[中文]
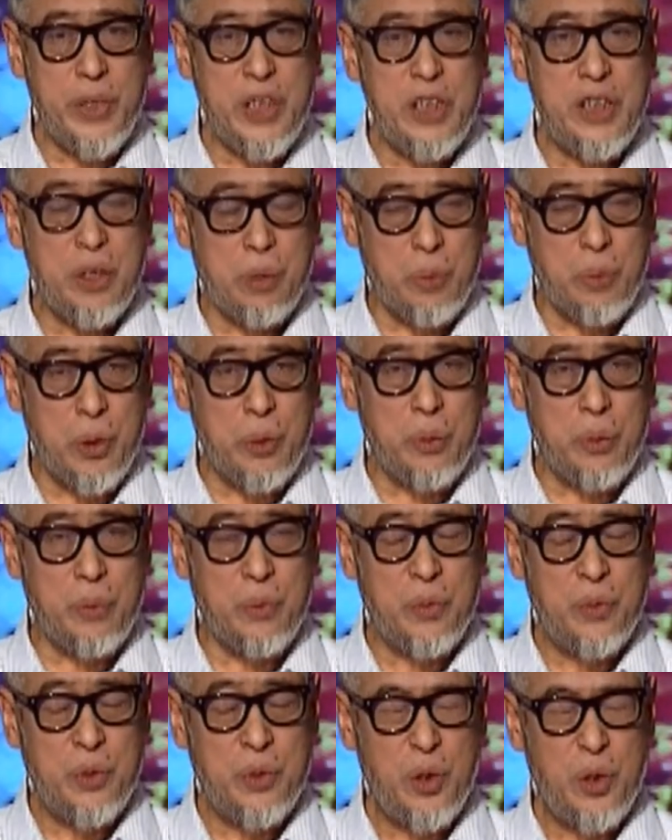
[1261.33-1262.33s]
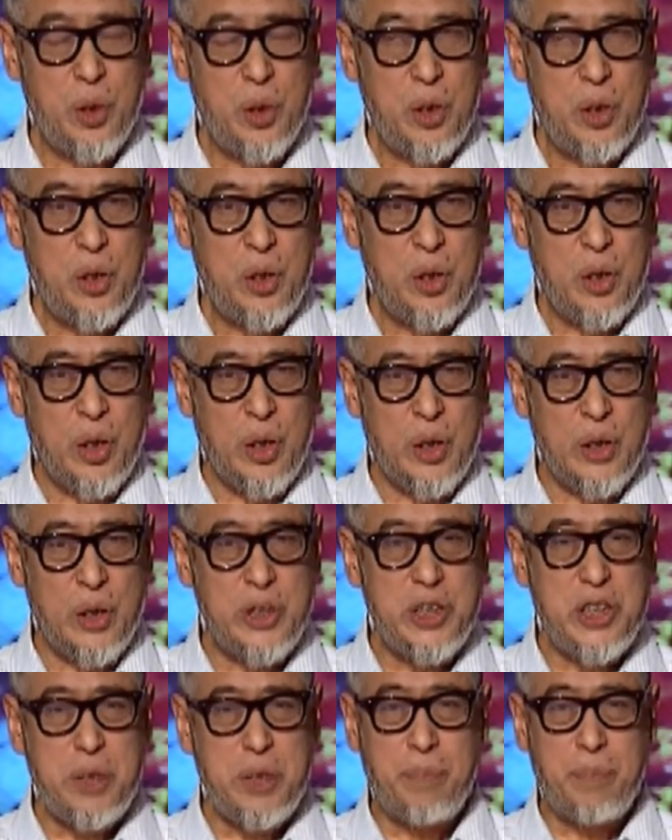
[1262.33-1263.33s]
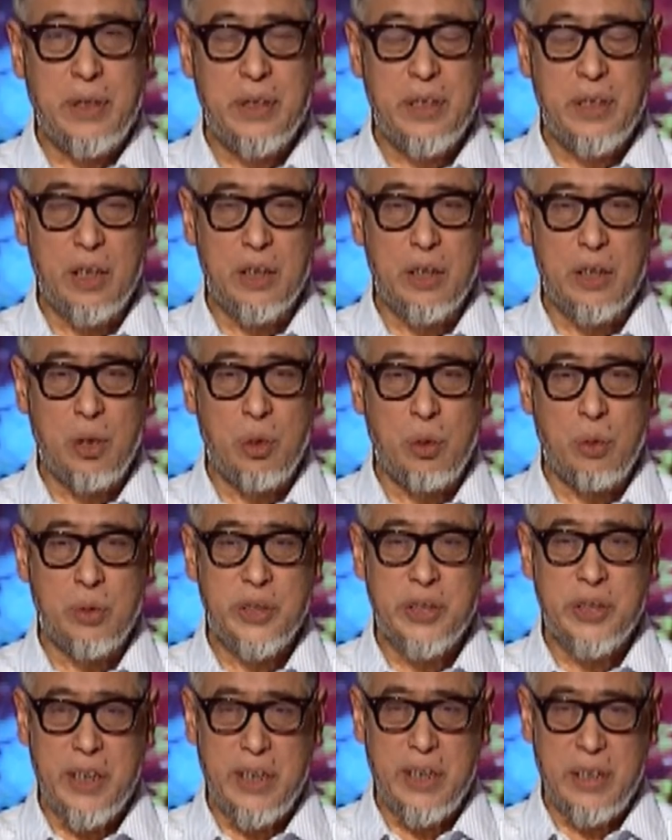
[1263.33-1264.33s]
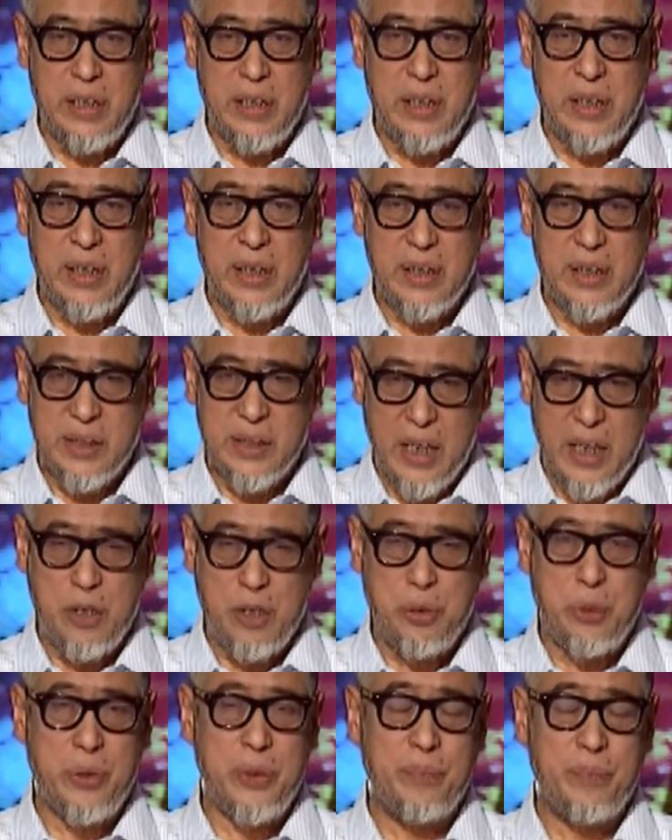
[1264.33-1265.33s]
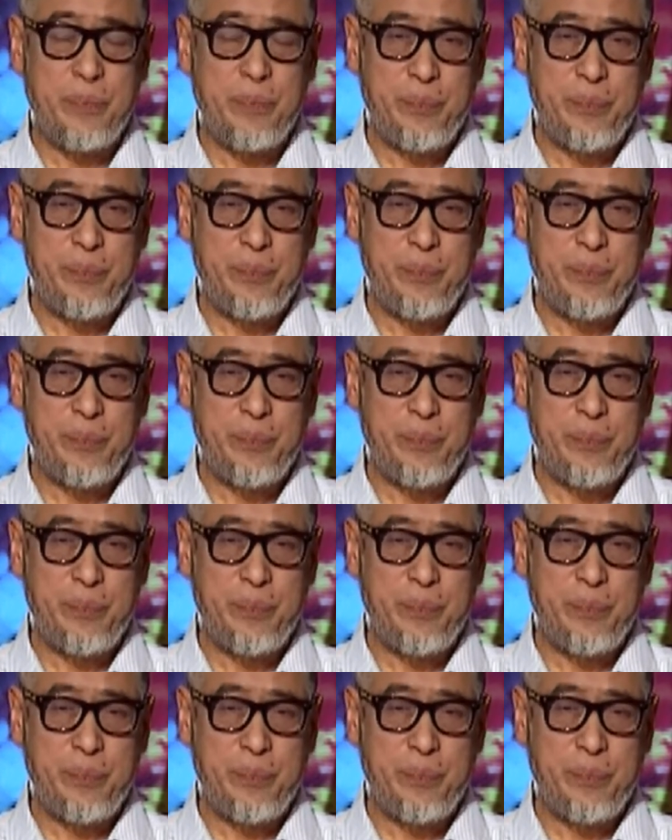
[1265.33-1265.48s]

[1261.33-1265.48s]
迷信活动，呃，基本上都有正力参与。